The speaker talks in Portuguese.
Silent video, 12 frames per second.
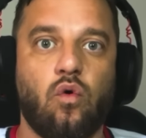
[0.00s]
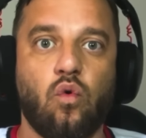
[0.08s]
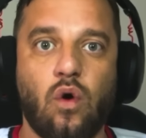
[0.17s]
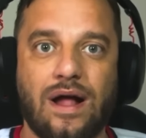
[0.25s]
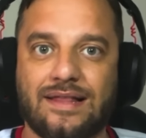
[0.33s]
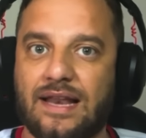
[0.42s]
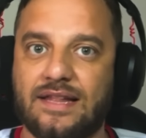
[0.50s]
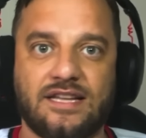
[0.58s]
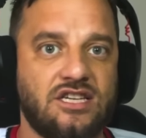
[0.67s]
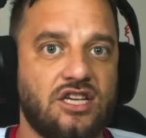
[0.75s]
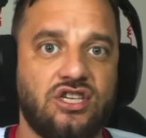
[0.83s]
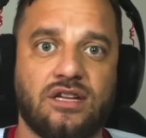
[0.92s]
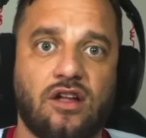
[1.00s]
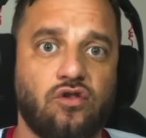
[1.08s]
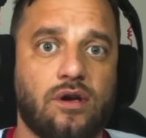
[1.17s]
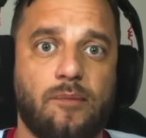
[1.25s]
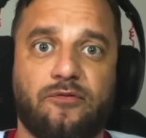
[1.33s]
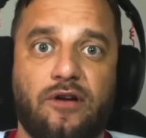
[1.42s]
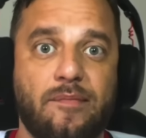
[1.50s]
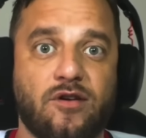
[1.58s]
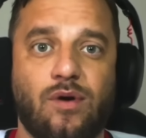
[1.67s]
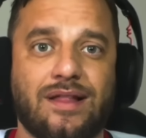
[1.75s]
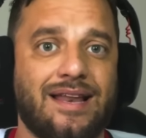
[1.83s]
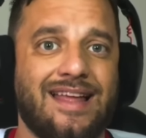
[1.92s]
O atleta já tinha dado o que para o
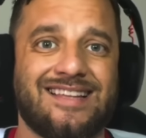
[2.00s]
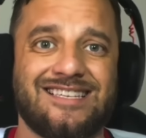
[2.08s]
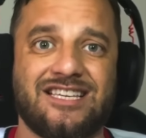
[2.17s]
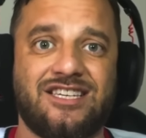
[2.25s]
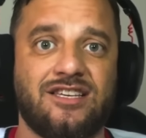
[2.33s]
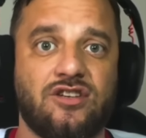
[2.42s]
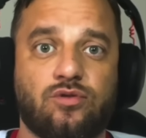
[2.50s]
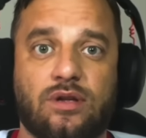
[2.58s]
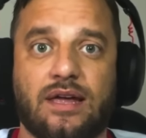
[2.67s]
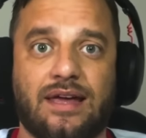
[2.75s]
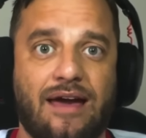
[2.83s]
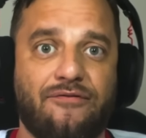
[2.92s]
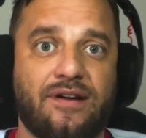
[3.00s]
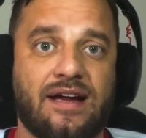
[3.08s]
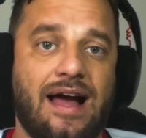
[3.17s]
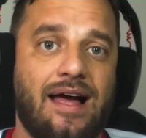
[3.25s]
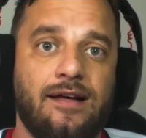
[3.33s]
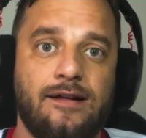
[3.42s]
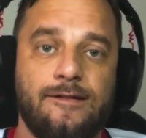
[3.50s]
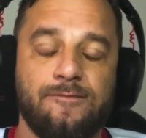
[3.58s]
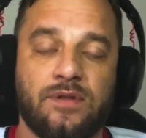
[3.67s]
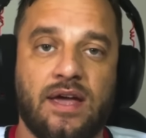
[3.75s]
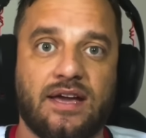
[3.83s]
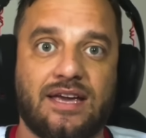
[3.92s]
Flamengo, o atleta já tinha dito que quer ficar
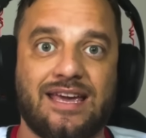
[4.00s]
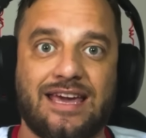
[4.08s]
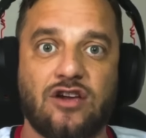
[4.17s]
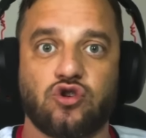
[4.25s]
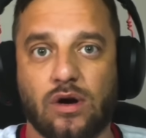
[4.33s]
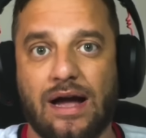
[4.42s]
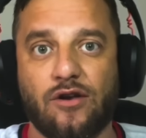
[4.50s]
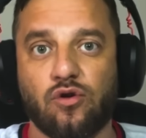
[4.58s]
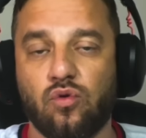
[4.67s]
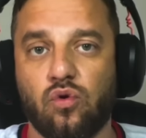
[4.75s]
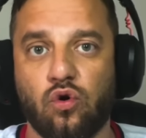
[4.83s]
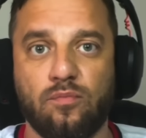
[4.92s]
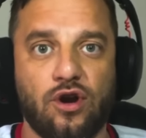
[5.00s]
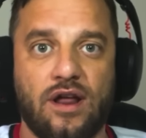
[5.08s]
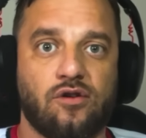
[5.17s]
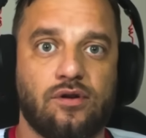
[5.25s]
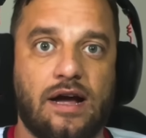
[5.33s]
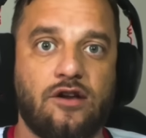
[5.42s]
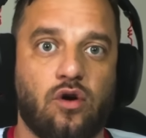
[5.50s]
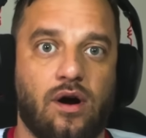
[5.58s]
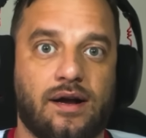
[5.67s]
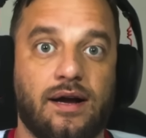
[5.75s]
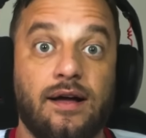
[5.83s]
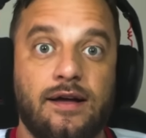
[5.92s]
é, que quer jogar no rubro-negro
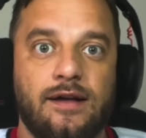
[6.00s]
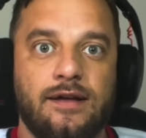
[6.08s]
carioca.